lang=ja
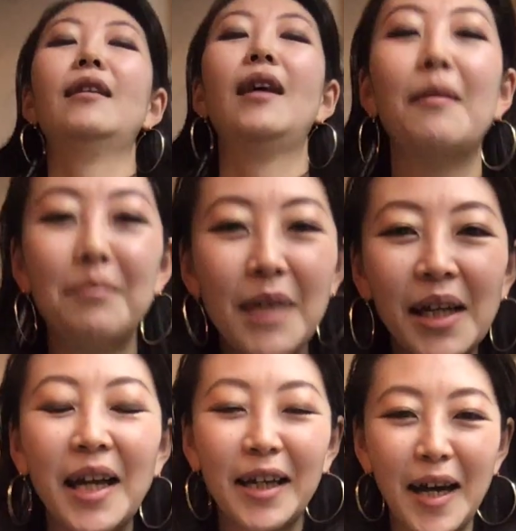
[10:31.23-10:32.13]
て、あ、見
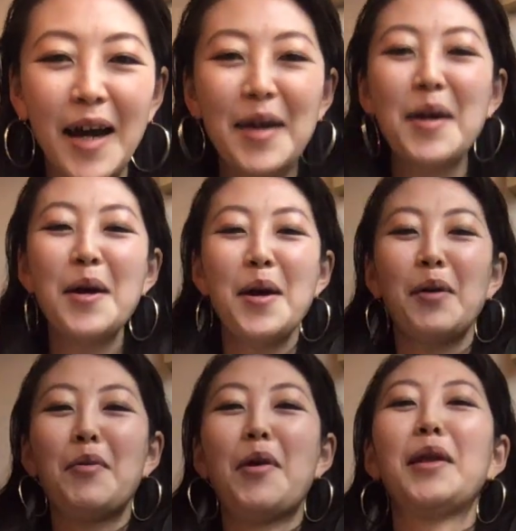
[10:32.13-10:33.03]
えないか。
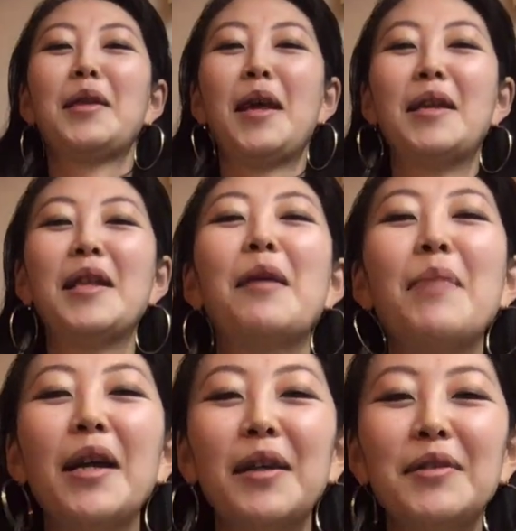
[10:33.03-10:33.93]
こうやって、なんか
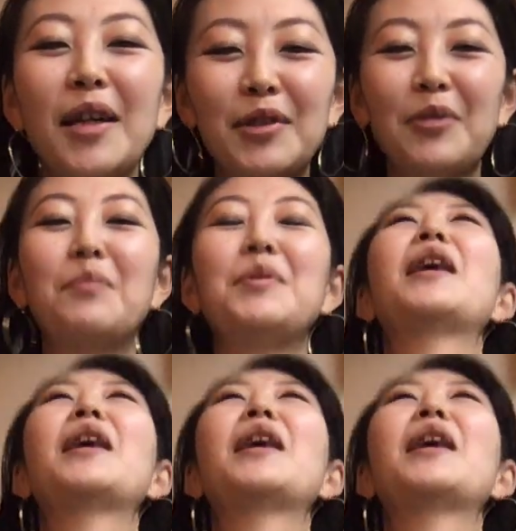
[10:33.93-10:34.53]
マイケル・ジャクソンみ